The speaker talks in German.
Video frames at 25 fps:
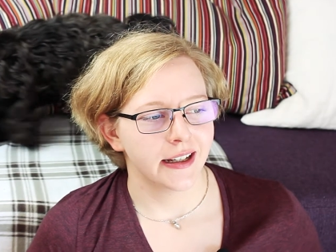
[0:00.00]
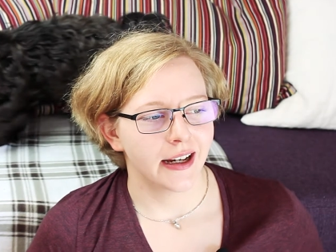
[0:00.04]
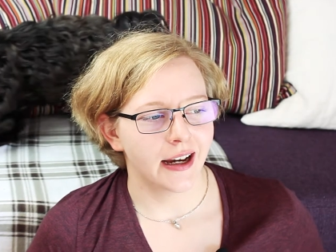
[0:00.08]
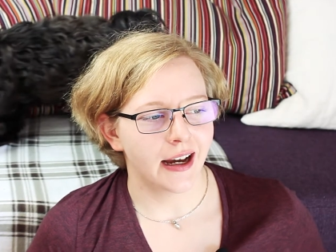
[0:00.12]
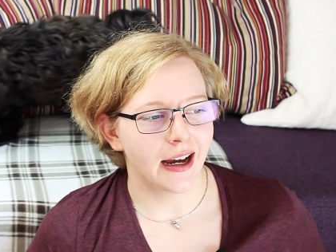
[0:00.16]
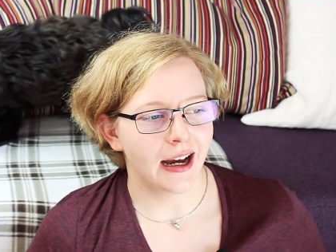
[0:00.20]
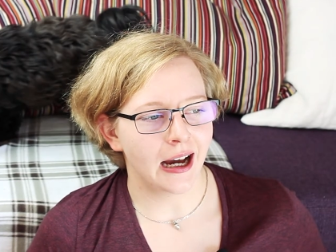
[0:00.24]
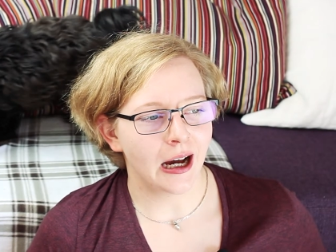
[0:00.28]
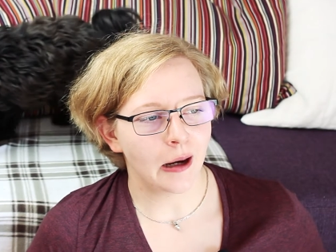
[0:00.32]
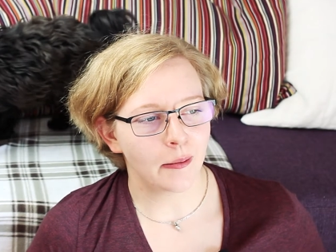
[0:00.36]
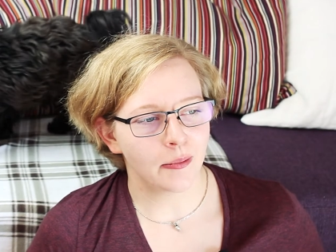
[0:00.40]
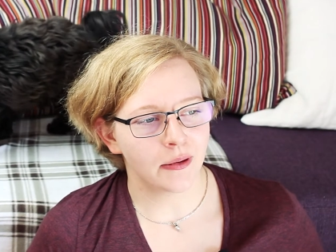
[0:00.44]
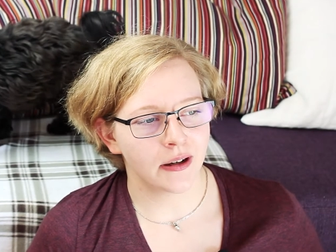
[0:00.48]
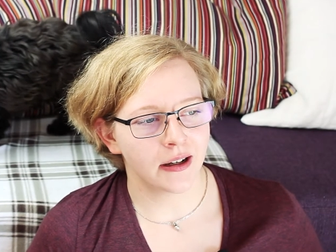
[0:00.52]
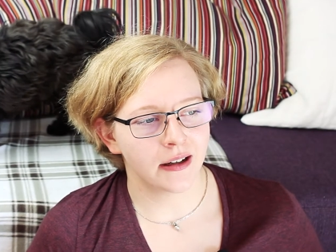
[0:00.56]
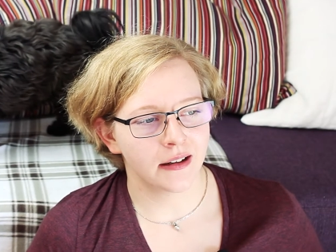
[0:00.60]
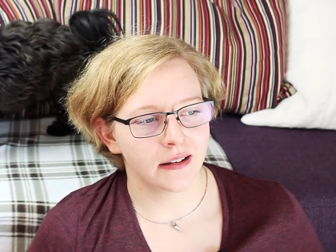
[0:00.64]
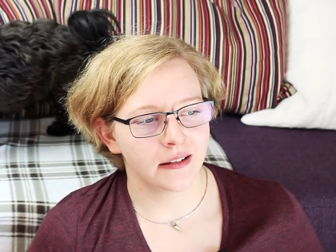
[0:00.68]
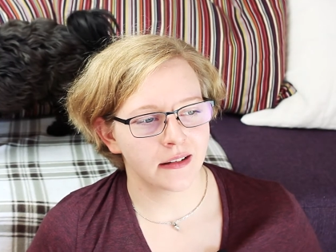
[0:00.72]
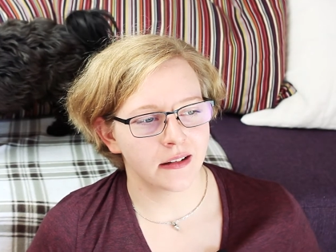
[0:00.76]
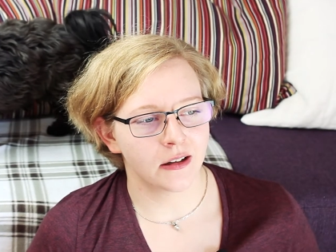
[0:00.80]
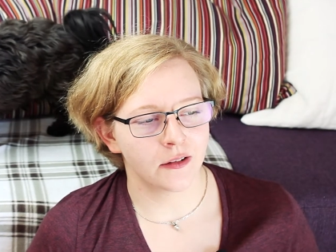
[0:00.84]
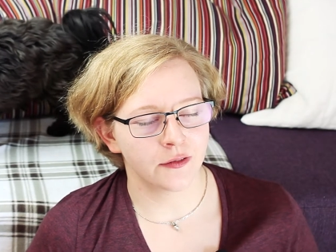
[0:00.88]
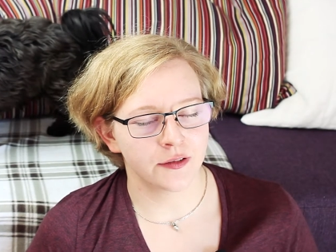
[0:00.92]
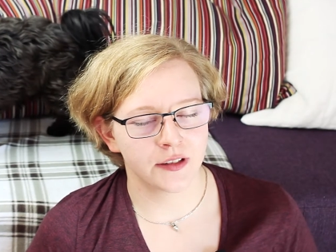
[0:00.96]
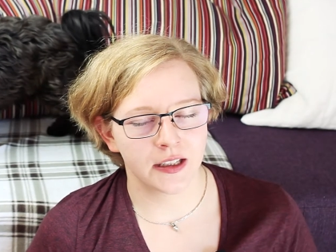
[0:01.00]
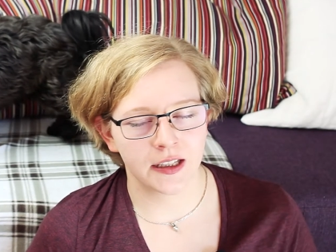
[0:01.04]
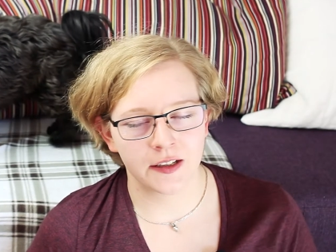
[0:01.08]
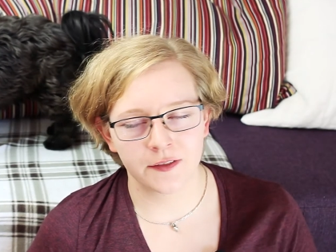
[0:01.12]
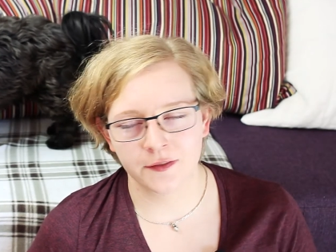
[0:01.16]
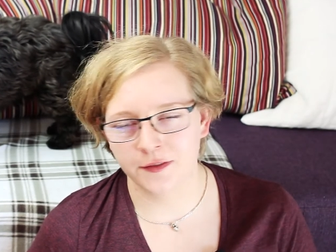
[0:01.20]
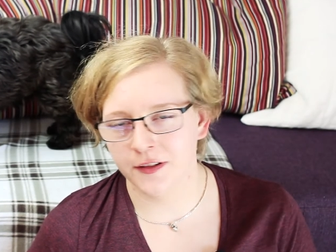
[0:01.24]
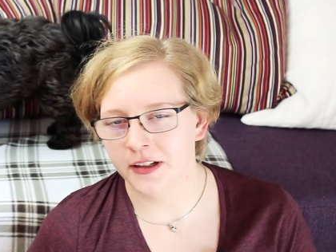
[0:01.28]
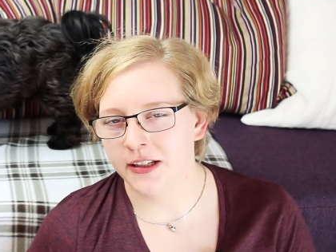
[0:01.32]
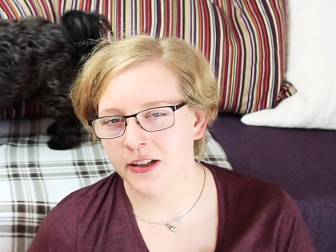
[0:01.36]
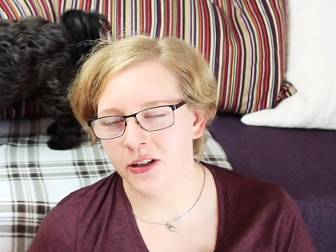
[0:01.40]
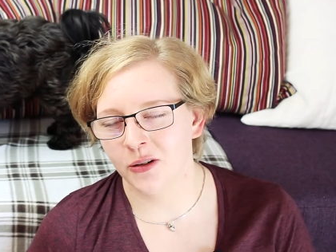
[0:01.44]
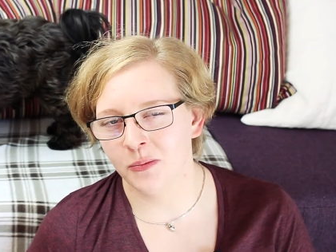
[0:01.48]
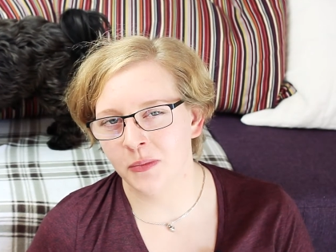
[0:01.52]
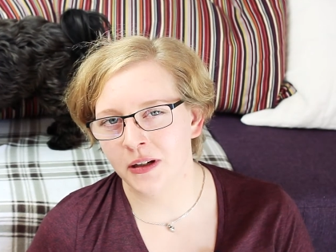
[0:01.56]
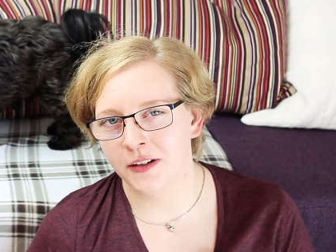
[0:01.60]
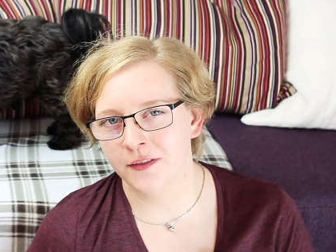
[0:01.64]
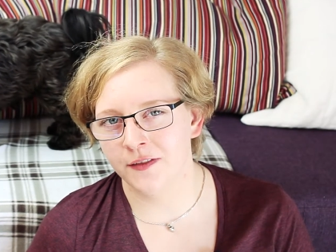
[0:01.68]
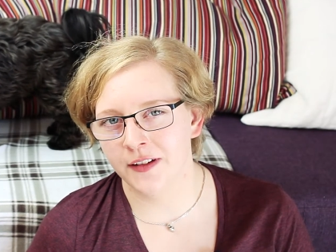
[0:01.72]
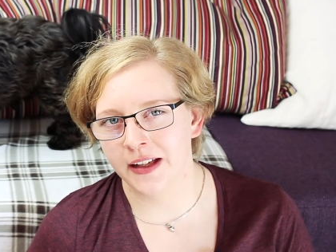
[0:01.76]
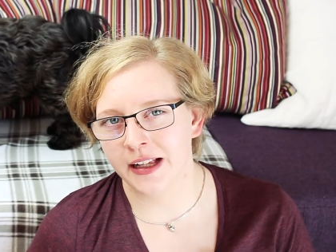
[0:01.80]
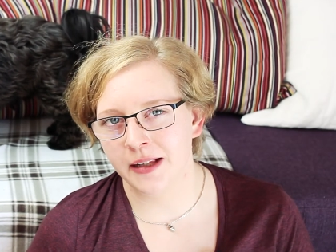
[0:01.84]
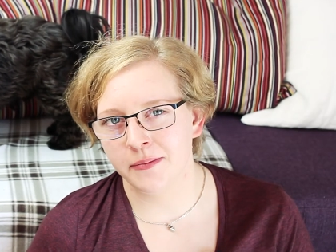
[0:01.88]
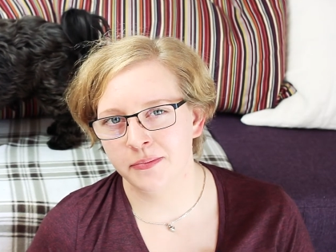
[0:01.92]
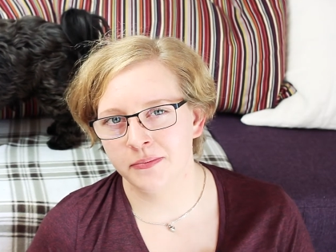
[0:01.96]
Aber auf jeden Fall nochmal ein
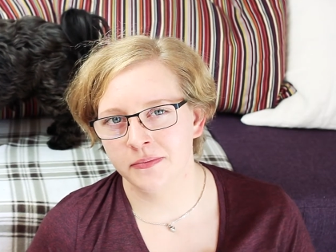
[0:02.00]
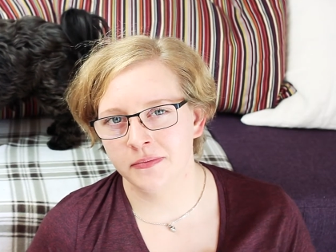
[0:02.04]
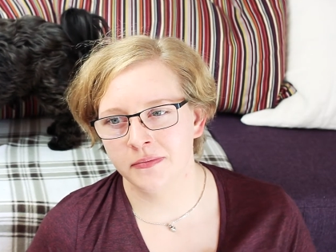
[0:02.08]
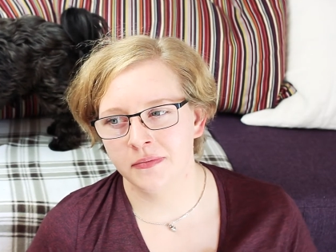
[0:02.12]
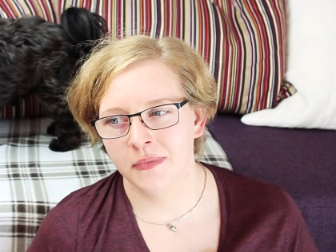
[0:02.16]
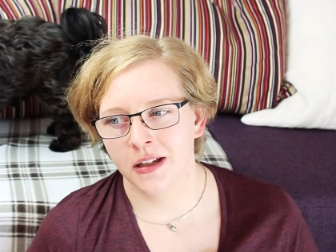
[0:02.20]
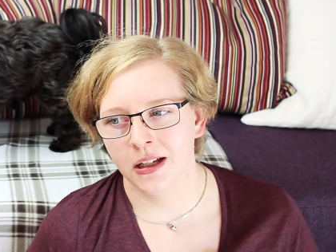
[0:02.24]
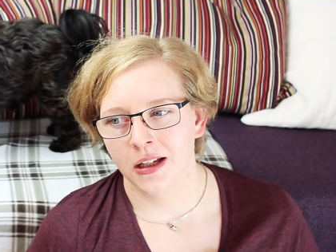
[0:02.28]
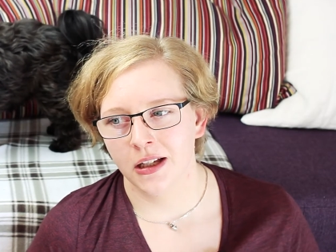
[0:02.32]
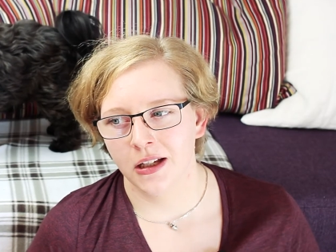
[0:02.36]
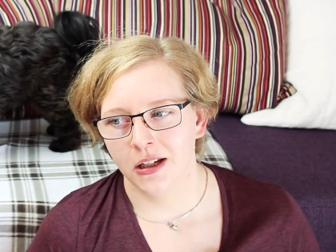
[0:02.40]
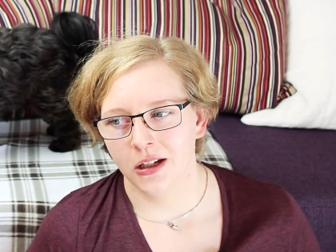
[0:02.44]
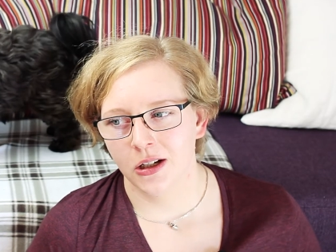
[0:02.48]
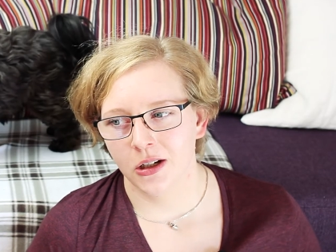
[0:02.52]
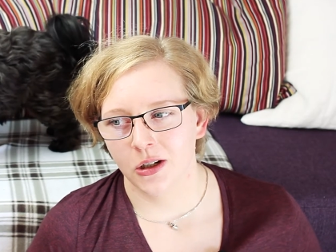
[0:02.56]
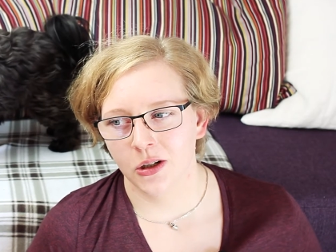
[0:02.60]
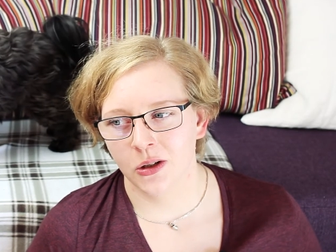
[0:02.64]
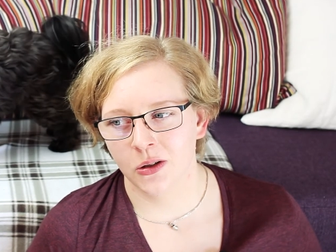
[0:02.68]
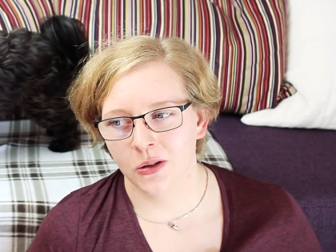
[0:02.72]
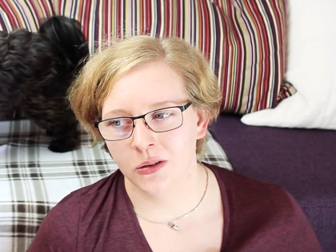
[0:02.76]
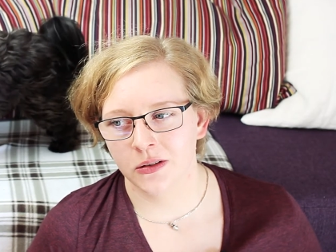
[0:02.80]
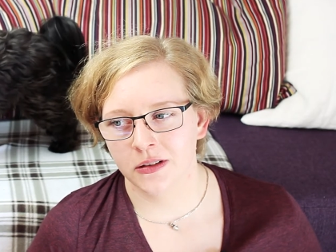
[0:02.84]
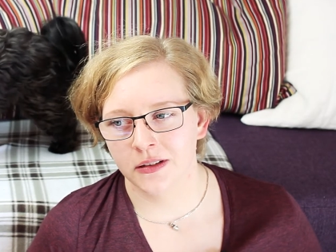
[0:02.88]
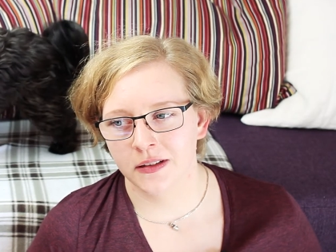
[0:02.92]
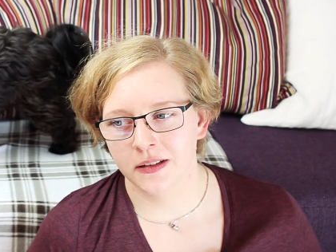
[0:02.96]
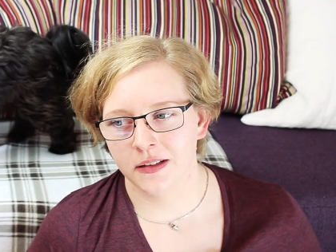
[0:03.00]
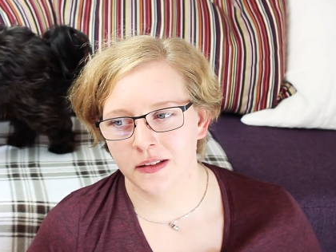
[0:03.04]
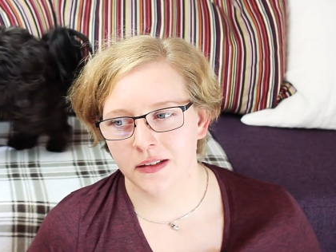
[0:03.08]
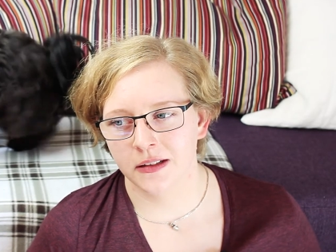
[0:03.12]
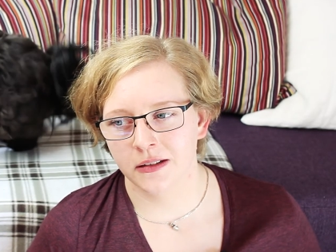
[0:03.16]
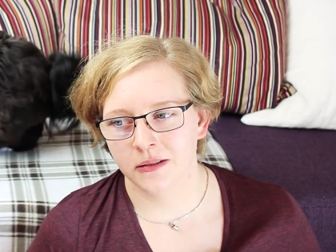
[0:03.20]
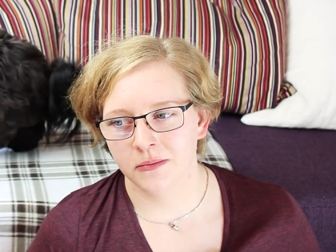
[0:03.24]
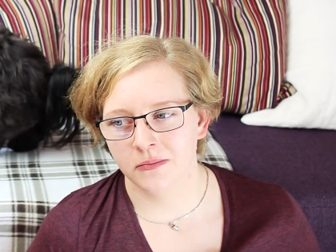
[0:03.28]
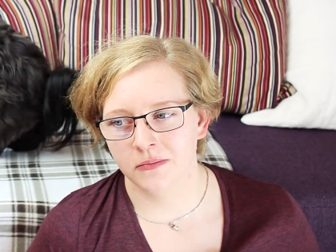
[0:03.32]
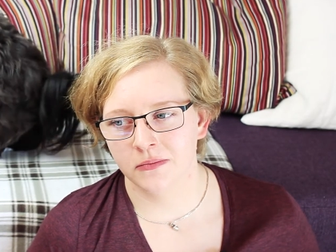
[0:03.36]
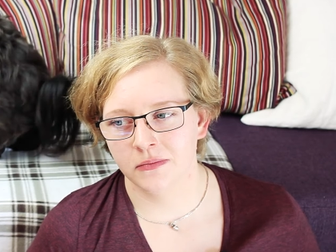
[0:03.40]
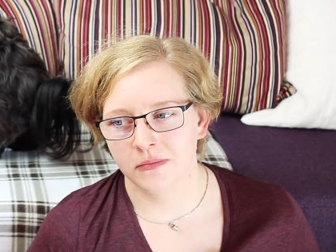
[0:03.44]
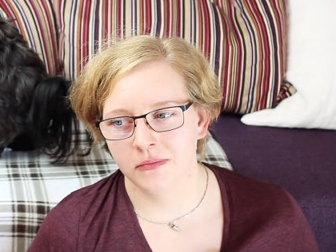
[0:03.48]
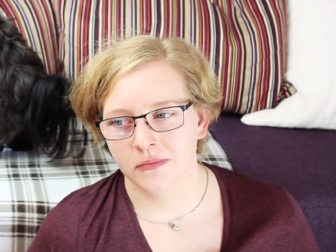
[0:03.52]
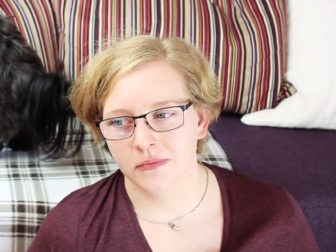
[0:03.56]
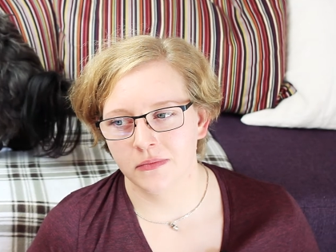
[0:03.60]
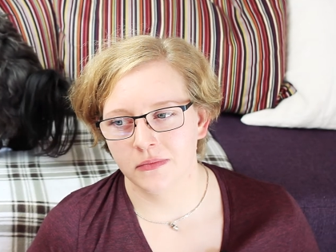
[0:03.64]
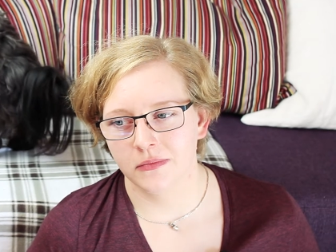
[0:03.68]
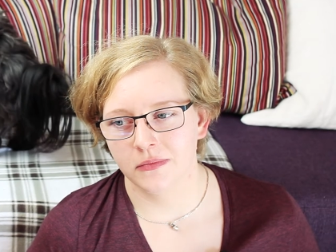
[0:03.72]
Welpen und ähm,